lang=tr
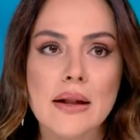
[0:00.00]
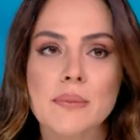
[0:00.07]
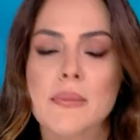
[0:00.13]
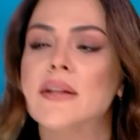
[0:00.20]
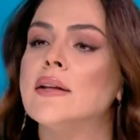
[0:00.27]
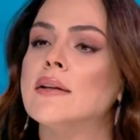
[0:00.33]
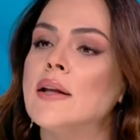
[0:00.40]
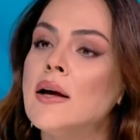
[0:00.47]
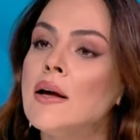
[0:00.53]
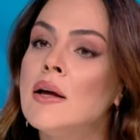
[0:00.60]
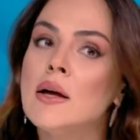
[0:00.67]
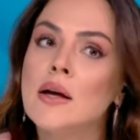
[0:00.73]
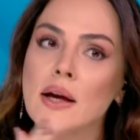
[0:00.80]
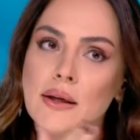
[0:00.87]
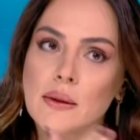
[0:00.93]
medyada
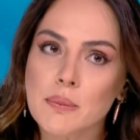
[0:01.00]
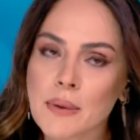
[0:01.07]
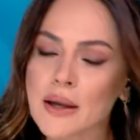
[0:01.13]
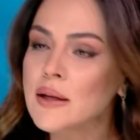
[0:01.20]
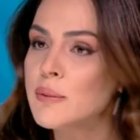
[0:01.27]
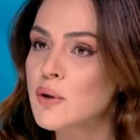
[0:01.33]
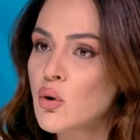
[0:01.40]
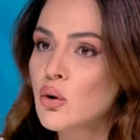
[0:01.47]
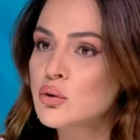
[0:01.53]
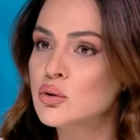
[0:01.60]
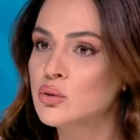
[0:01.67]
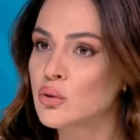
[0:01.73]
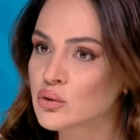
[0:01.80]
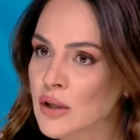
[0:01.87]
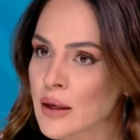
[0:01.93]
hani belli bir koltukta
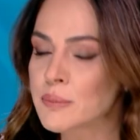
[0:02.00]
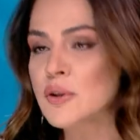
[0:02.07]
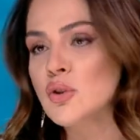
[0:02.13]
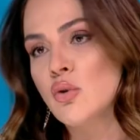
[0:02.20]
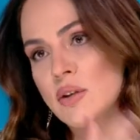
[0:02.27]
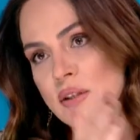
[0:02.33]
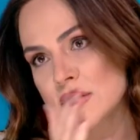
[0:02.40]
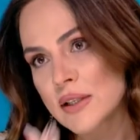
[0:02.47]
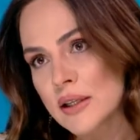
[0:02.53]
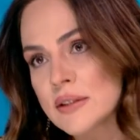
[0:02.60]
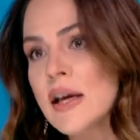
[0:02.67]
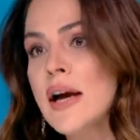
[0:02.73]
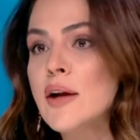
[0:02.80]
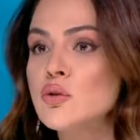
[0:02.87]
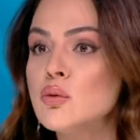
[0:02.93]
oturan birçok insana da
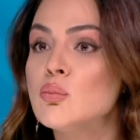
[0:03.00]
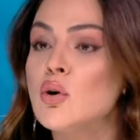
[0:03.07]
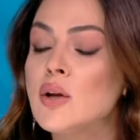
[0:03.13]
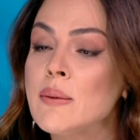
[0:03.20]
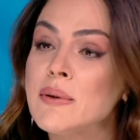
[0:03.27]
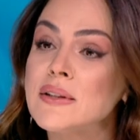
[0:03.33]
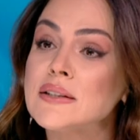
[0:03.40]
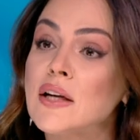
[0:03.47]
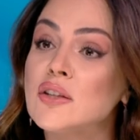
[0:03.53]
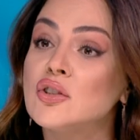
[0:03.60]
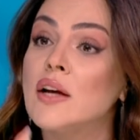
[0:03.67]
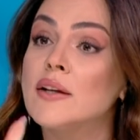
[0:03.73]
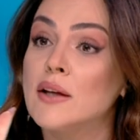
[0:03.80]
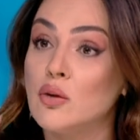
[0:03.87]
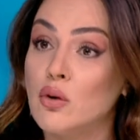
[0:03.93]
her gün böyle mesajlar
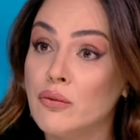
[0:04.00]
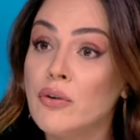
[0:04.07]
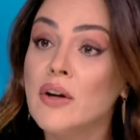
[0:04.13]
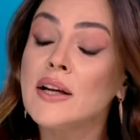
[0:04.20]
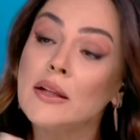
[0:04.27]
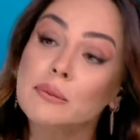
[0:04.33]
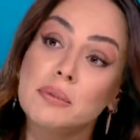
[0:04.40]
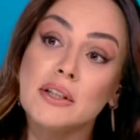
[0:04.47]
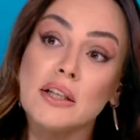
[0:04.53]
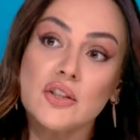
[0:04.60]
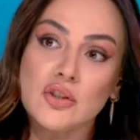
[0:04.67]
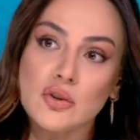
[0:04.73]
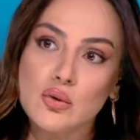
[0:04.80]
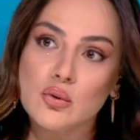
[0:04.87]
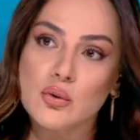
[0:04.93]
geliyor. Fakat bir de
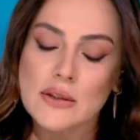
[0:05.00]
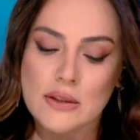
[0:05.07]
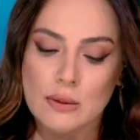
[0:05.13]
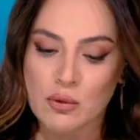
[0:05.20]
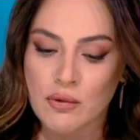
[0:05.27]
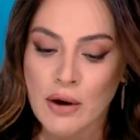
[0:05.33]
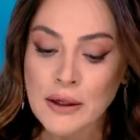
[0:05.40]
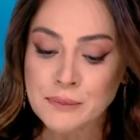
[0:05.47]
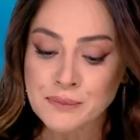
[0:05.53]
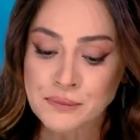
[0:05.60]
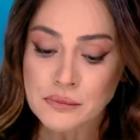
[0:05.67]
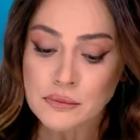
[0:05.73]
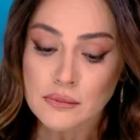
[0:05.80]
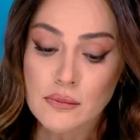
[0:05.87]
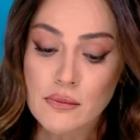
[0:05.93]
işin şu kısmı var.
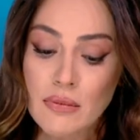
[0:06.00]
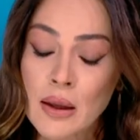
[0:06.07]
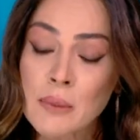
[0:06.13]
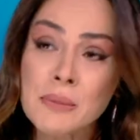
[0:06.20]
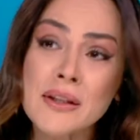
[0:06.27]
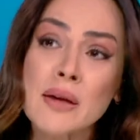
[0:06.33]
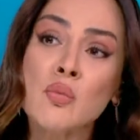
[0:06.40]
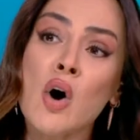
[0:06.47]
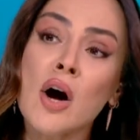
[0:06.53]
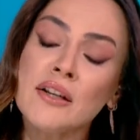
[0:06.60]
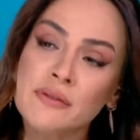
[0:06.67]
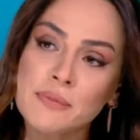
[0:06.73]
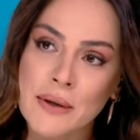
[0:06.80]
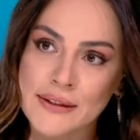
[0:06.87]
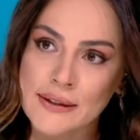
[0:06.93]
Bir de muhalif
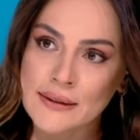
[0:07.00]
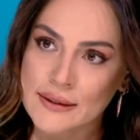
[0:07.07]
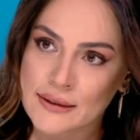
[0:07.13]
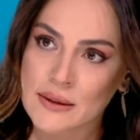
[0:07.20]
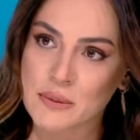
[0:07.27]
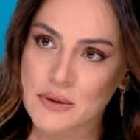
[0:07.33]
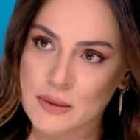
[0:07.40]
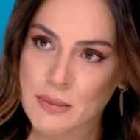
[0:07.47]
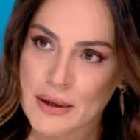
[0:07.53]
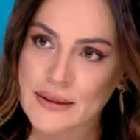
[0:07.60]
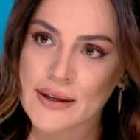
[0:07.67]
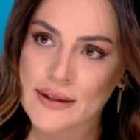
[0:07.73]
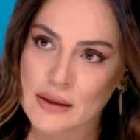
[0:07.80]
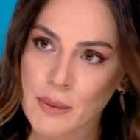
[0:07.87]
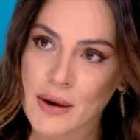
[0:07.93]
medya dediğimiz
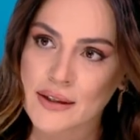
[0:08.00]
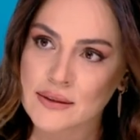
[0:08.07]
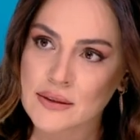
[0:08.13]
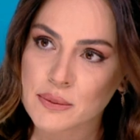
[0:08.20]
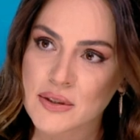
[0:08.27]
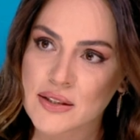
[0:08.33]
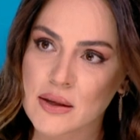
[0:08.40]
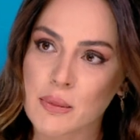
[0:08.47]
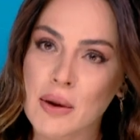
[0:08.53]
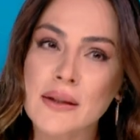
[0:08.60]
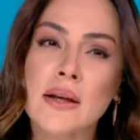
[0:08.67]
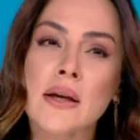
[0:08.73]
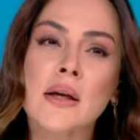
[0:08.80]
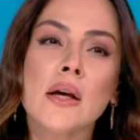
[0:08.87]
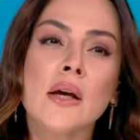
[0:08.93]
medyaya da baktığımız zaman
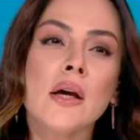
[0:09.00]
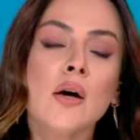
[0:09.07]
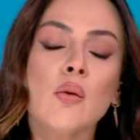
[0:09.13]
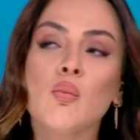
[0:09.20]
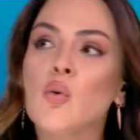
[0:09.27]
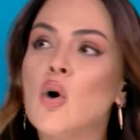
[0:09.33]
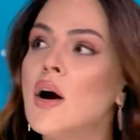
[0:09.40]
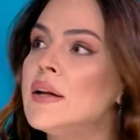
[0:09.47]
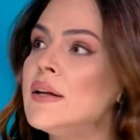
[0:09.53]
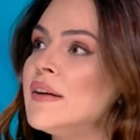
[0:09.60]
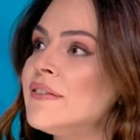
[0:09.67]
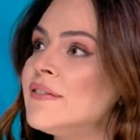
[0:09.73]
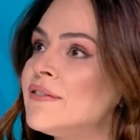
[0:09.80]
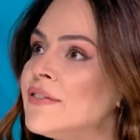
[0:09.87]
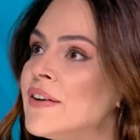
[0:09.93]

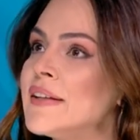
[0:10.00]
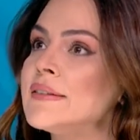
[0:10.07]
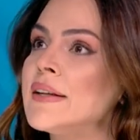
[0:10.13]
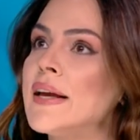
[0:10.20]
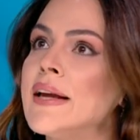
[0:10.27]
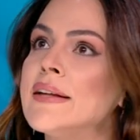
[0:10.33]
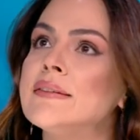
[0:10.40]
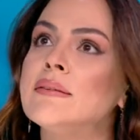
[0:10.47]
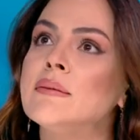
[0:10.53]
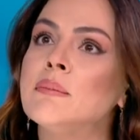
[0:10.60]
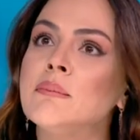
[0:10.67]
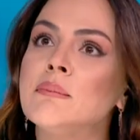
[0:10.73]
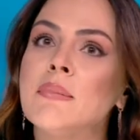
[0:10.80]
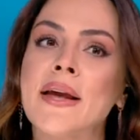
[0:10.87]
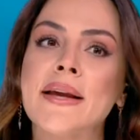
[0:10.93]
muhalefet
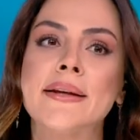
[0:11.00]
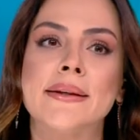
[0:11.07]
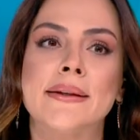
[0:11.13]
etmek